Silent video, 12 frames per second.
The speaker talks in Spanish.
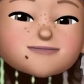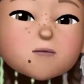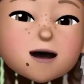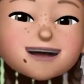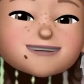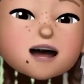
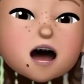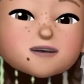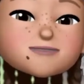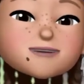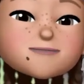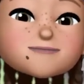
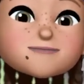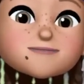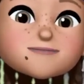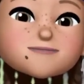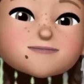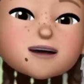asperezas.
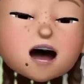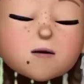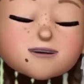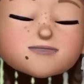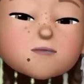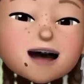
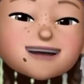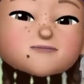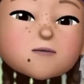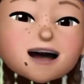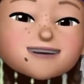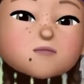Tus
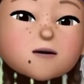números de la